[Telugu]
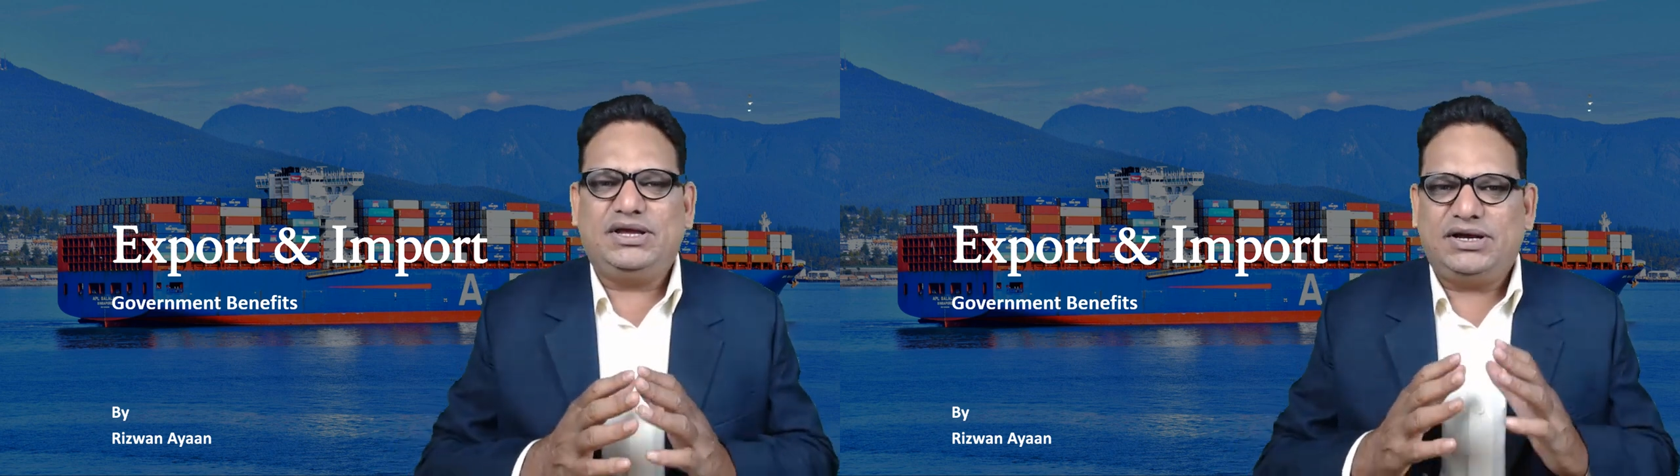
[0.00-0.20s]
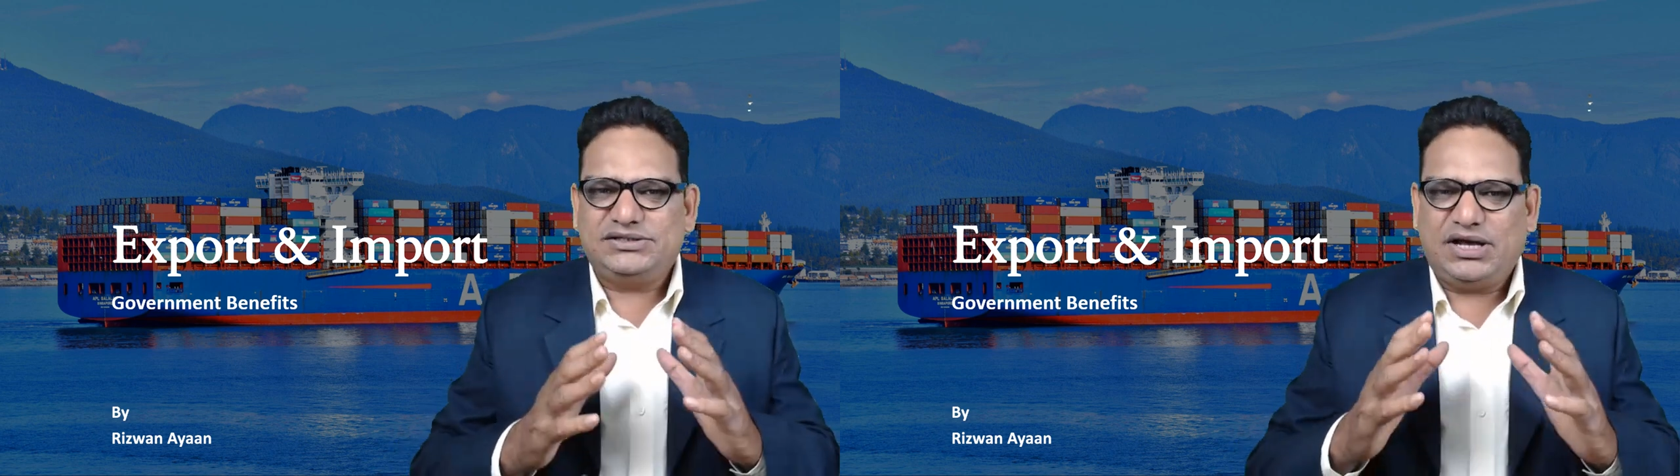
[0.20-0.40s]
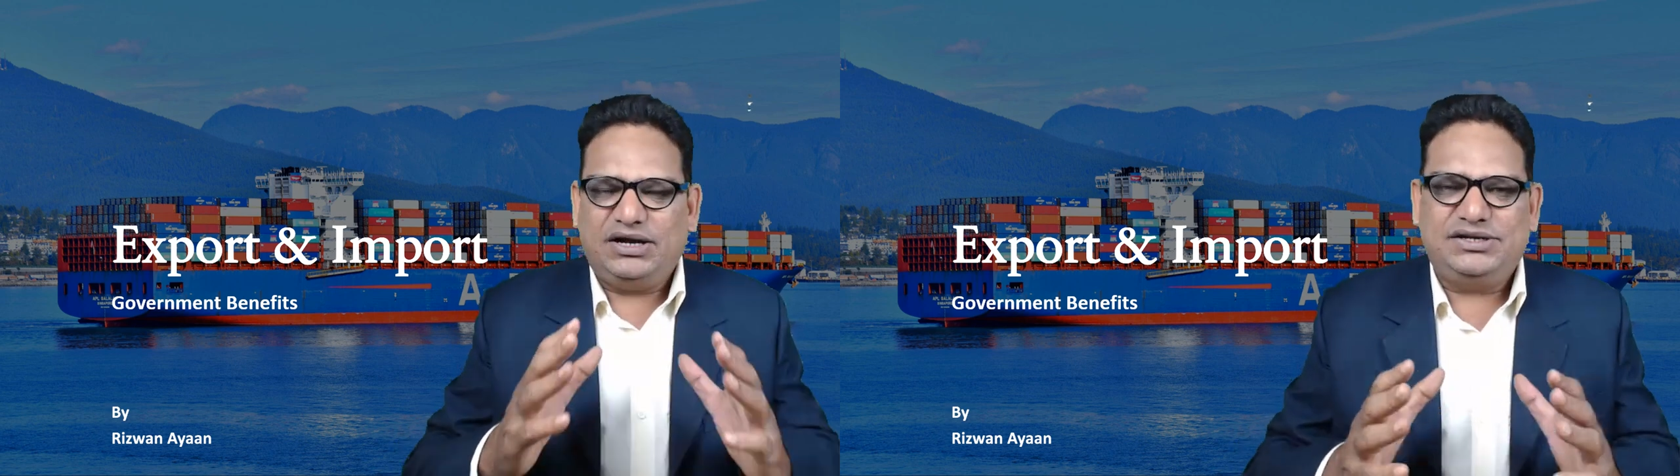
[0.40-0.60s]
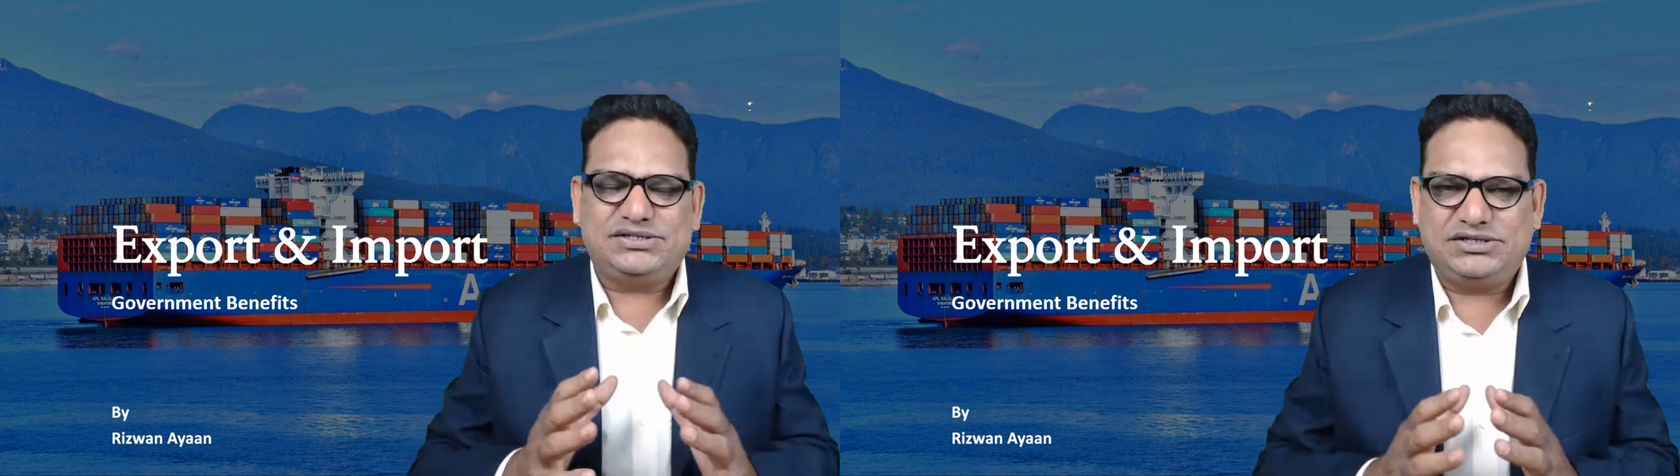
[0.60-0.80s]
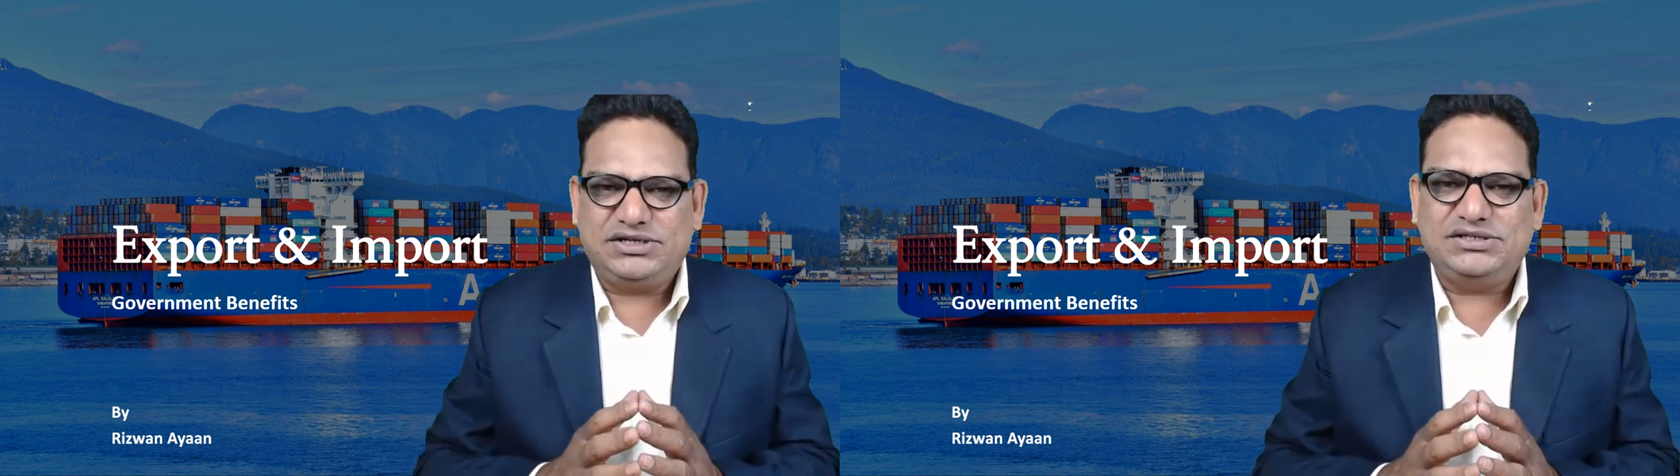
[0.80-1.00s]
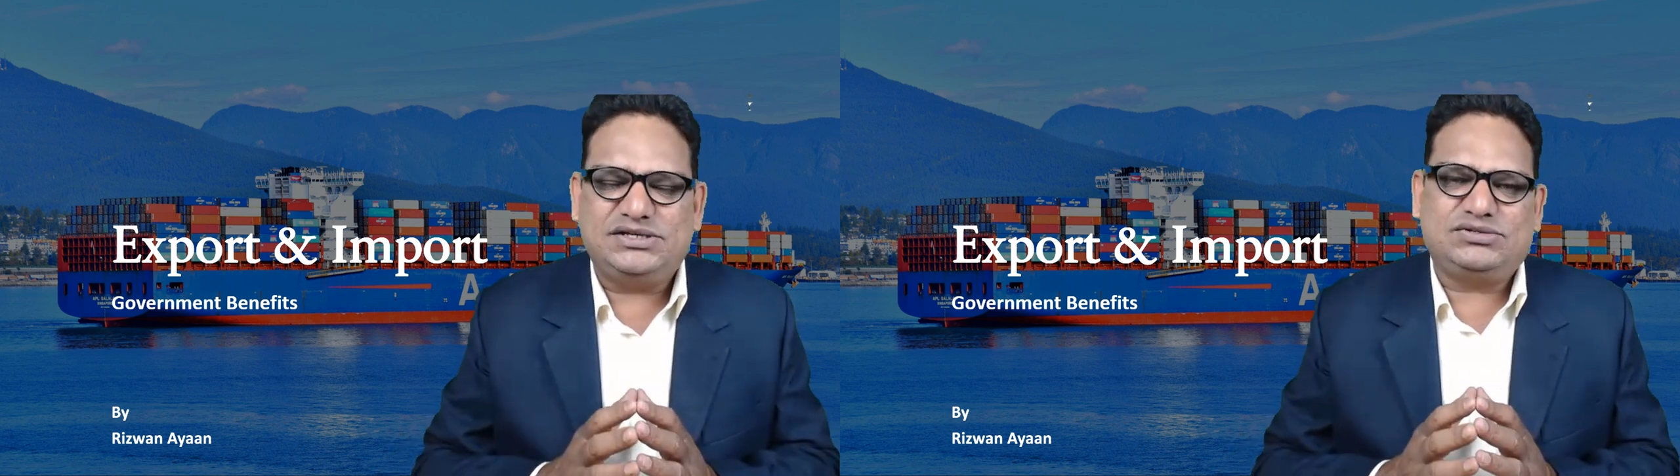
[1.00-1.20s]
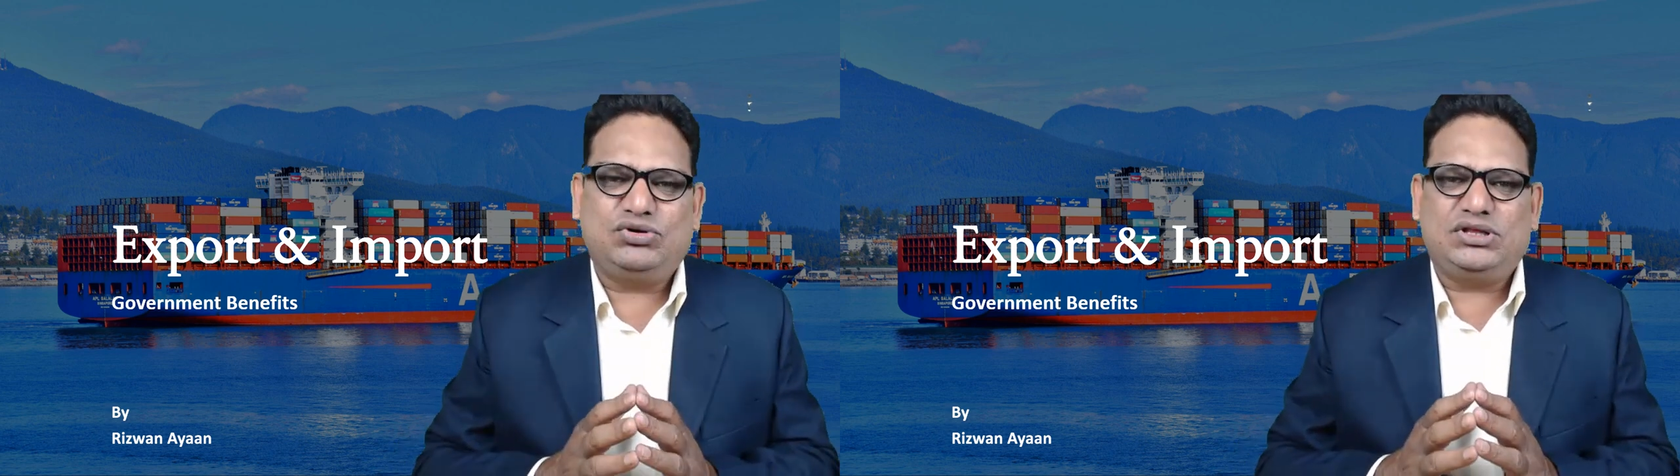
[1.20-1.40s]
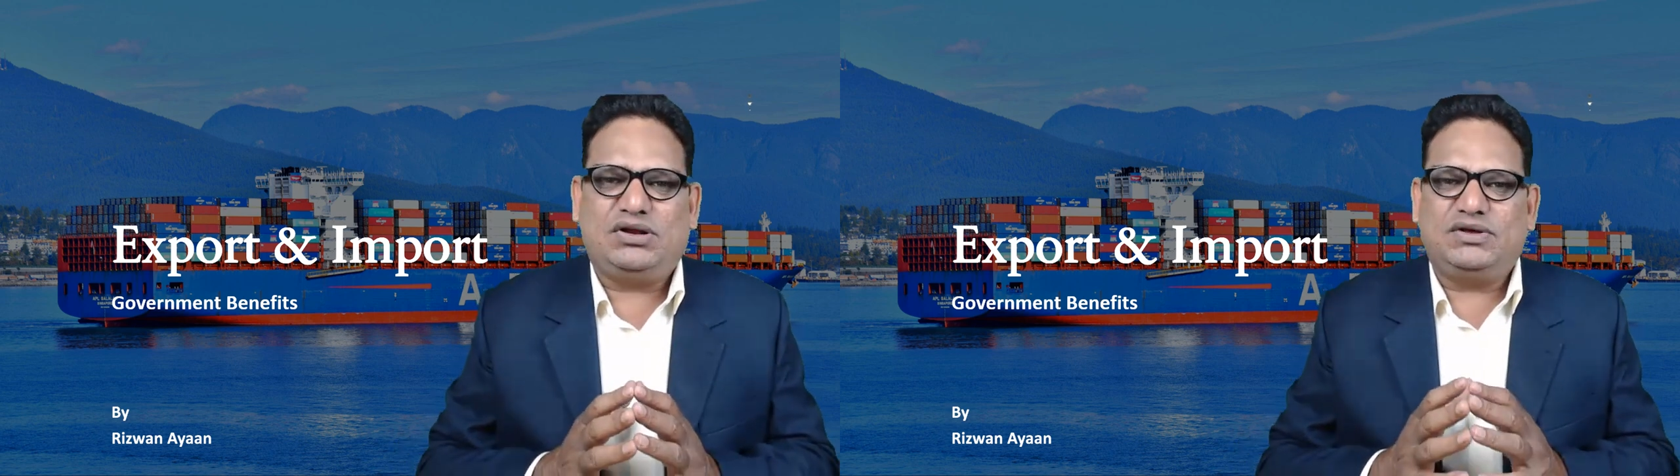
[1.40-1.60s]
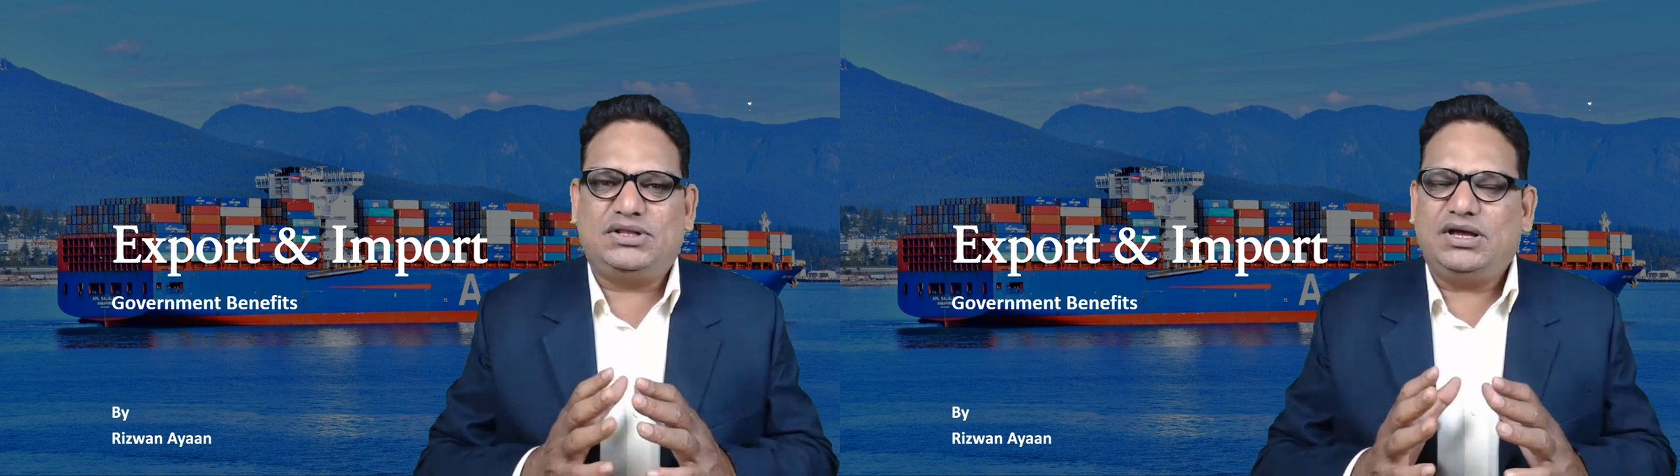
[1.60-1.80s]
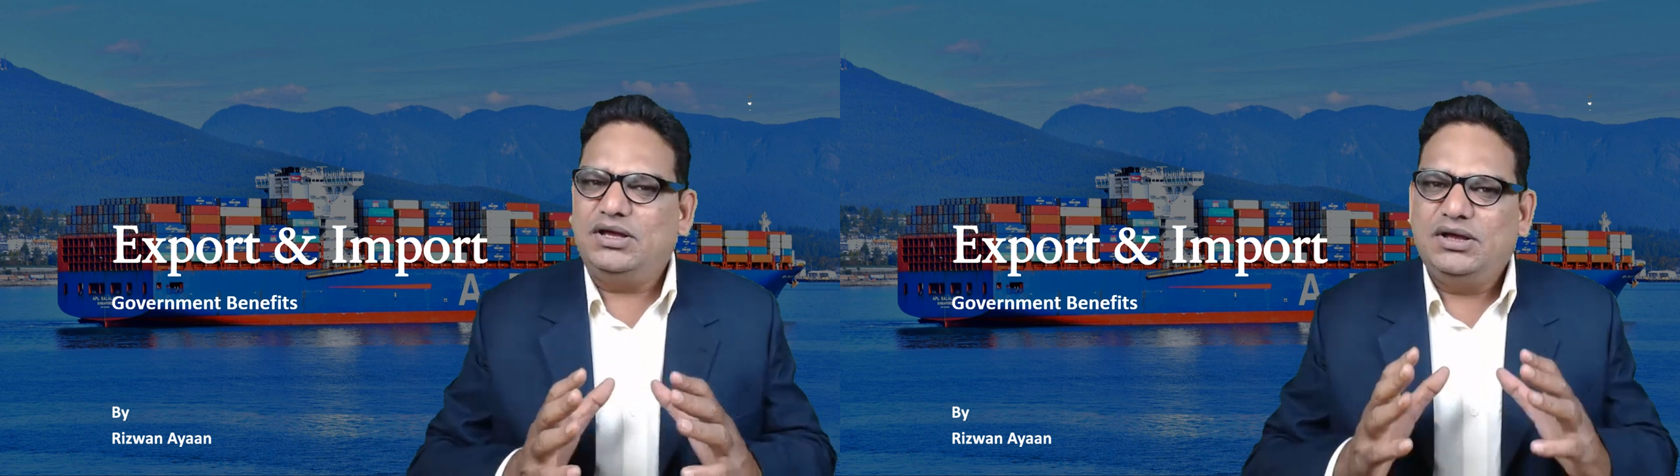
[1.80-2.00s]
ఇంకా చాలా డిస్కషన్ చేసుకున్న తర్వాత